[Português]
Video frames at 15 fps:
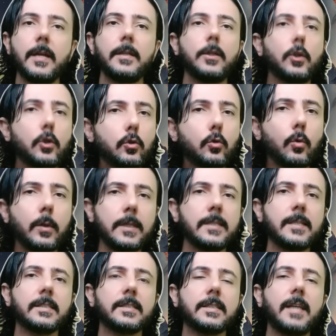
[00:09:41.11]
que todas
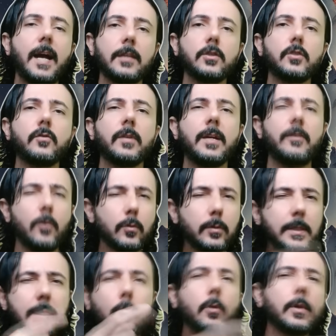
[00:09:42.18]
as tardes ficavam
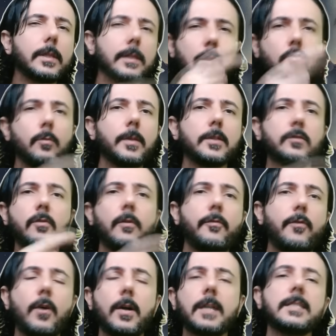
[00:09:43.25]
tricotando umas
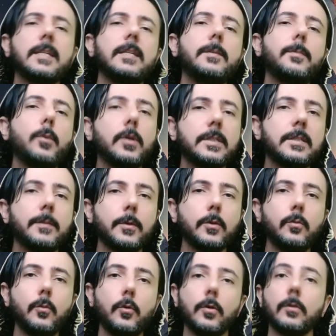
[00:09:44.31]
fofocas ali por cima
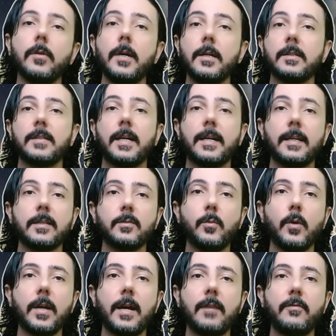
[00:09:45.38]
do muro, já que elas
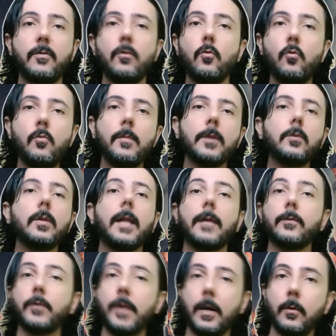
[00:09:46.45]
moravam uma do
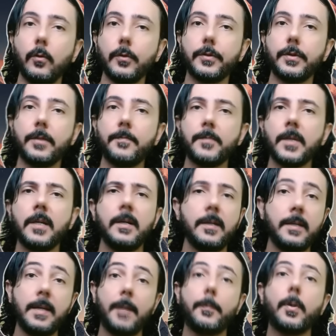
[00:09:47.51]
lado da outra.
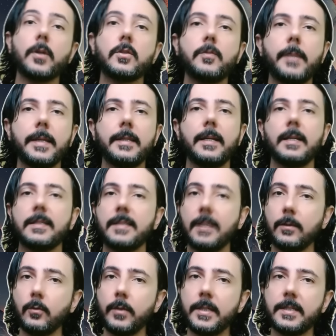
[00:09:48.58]
E após uma delas
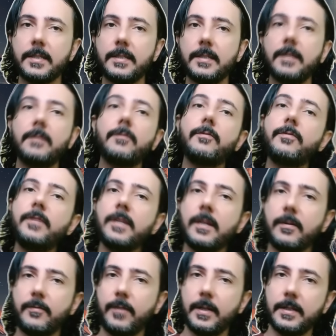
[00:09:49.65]
adoecer e vir
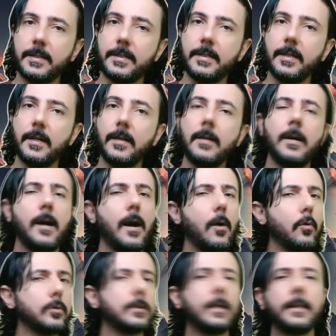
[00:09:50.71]
a falecer, a
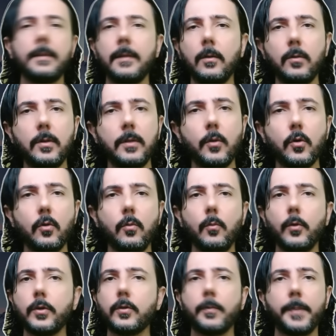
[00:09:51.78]
outra não demorou
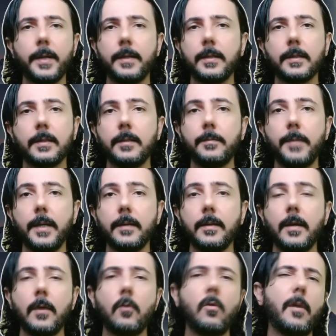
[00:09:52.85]
muito para ir também,
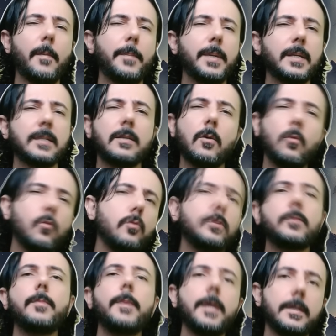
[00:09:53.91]
com apenas
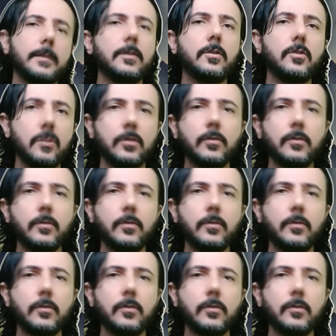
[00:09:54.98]
alguns meses de